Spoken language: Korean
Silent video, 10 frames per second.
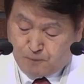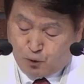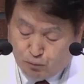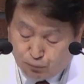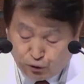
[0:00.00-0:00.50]

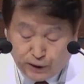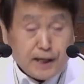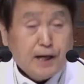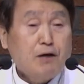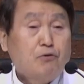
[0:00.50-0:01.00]
공부도
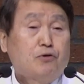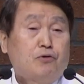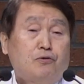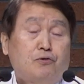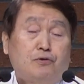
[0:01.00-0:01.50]
해야
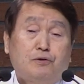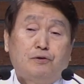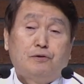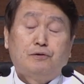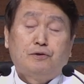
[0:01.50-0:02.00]
하고요.
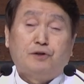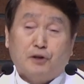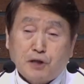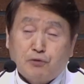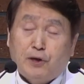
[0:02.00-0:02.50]

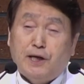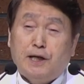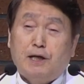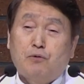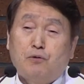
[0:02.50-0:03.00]
연애도 해야
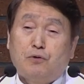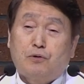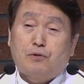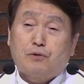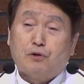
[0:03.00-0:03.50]
하고
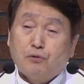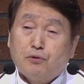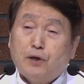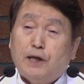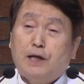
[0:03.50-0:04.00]

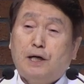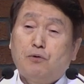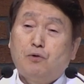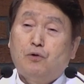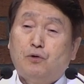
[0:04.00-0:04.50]
결혼도 해야
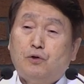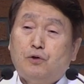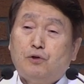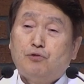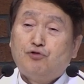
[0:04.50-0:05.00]
하고
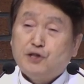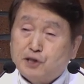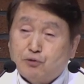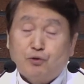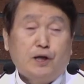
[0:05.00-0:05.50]

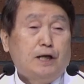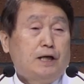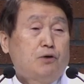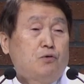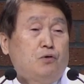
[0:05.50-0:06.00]
취직도 해야
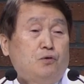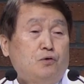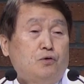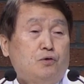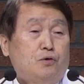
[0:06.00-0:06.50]
하고
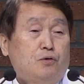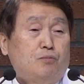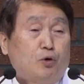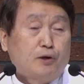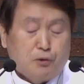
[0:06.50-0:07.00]

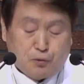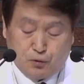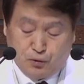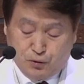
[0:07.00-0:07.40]
목회도